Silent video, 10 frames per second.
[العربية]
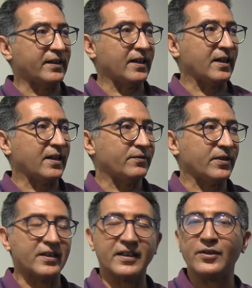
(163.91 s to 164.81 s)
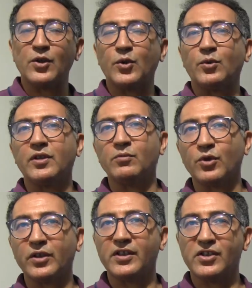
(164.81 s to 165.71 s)
الى فكر انه يولي
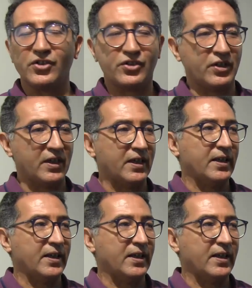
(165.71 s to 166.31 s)
مخرج